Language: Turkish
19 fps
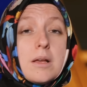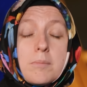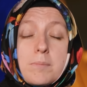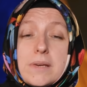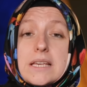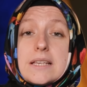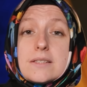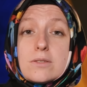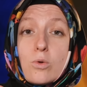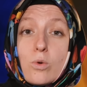
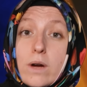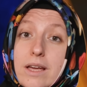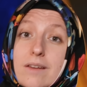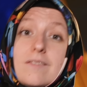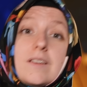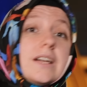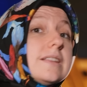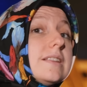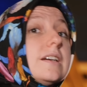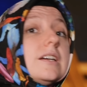Biz o
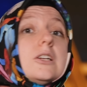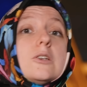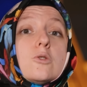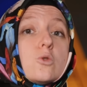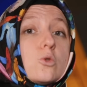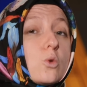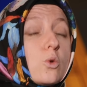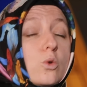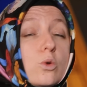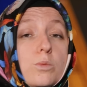evlatlardan
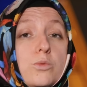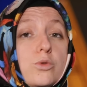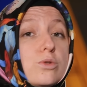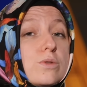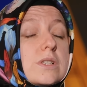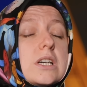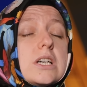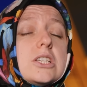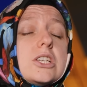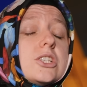
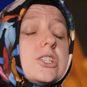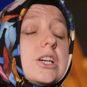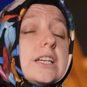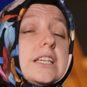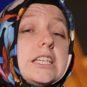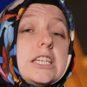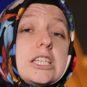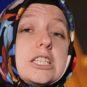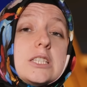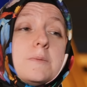sorumluyuz
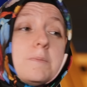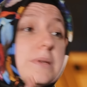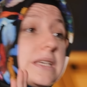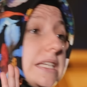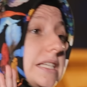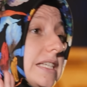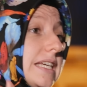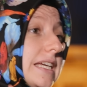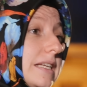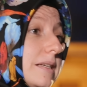kaçacak
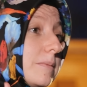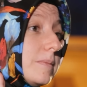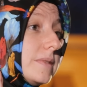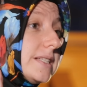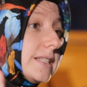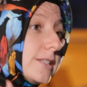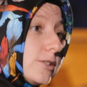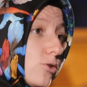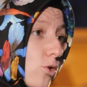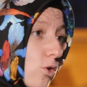hiçbir
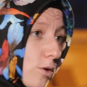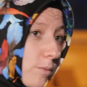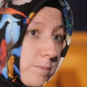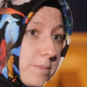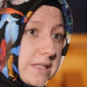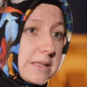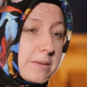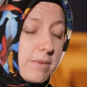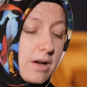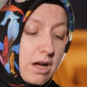yerimiz yok
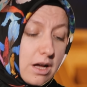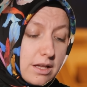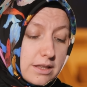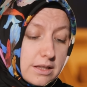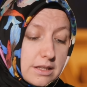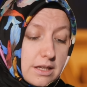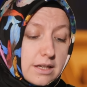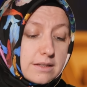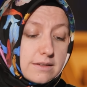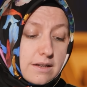bizim.
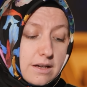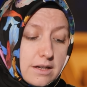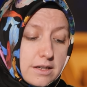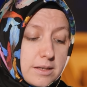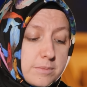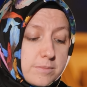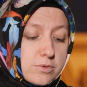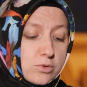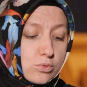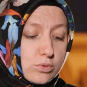Allah
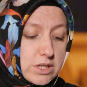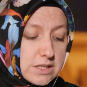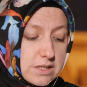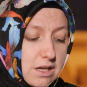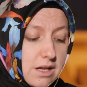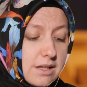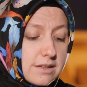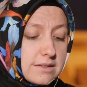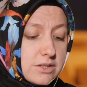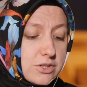Tahrim suresi
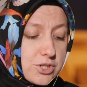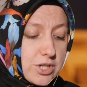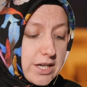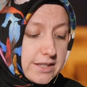6.